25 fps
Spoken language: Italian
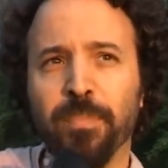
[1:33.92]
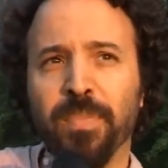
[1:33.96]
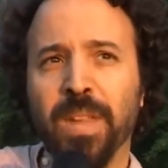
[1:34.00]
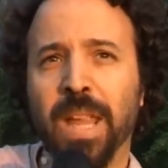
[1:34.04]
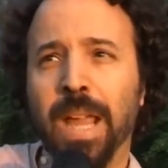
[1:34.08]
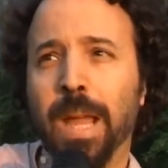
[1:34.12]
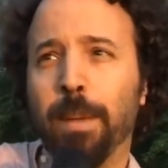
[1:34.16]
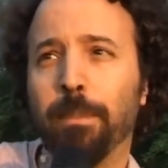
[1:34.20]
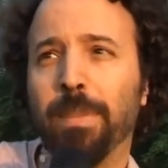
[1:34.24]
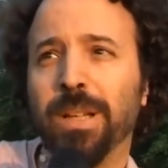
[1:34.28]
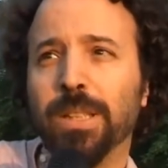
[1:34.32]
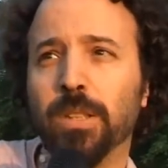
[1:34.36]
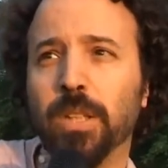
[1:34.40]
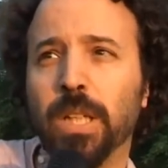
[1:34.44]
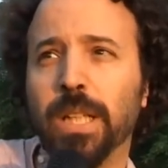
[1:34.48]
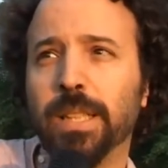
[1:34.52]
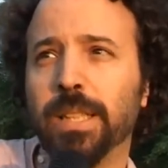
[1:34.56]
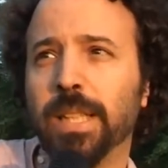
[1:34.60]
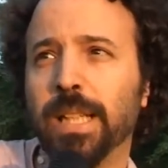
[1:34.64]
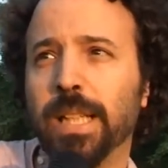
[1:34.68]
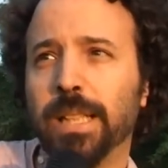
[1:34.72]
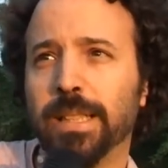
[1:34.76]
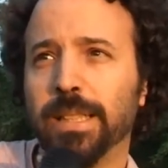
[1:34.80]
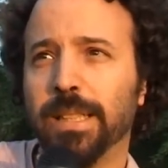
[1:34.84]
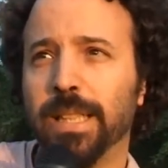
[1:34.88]
è abbandonata
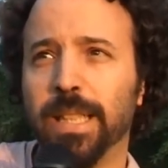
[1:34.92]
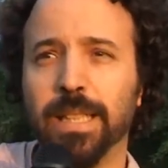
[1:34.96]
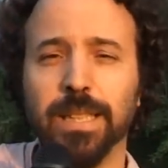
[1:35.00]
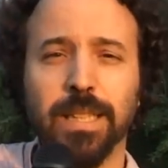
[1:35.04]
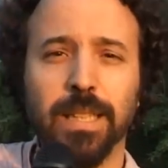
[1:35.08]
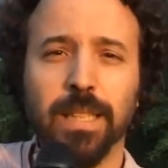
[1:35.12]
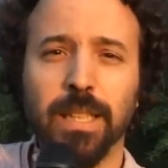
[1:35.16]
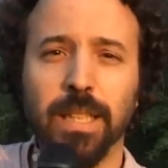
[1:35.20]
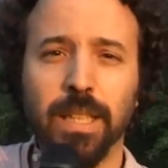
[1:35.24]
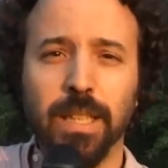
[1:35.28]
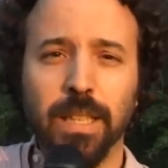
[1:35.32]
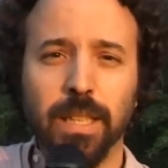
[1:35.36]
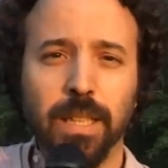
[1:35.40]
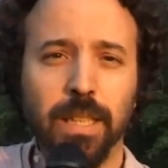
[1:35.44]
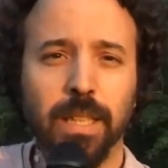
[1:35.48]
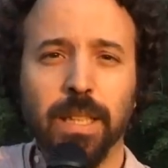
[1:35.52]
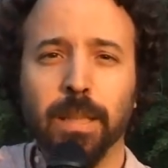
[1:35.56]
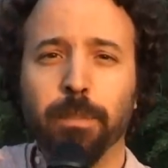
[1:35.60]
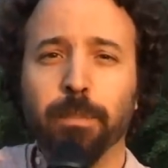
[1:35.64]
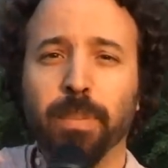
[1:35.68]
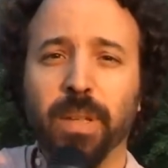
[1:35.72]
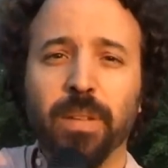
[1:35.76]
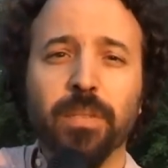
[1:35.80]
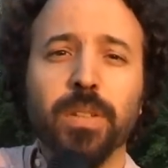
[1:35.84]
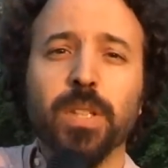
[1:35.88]
in attesa di
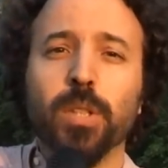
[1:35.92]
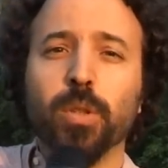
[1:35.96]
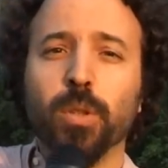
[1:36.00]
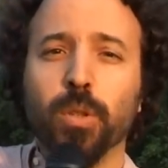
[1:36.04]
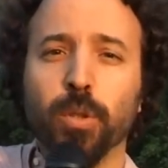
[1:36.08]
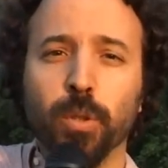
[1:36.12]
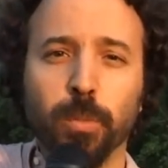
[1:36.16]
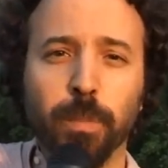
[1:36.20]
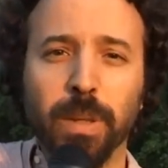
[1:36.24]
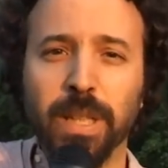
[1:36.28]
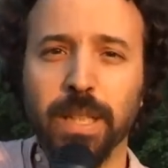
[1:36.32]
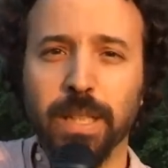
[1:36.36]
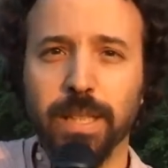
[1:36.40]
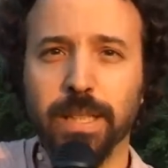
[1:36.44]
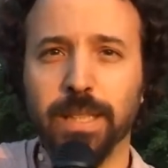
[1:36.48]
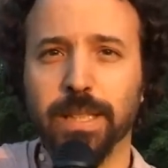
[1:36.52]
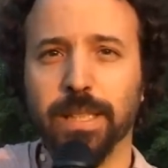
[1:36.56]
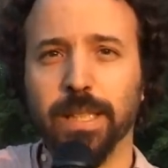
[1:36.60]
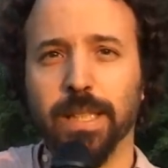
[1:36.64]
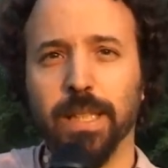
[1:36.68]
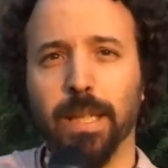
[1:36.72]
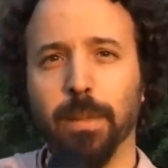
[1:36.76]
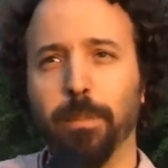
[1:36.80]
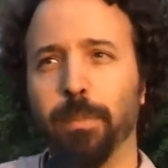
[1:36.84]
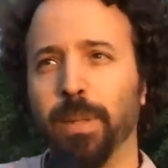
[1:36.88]
previsioni urbanistiche,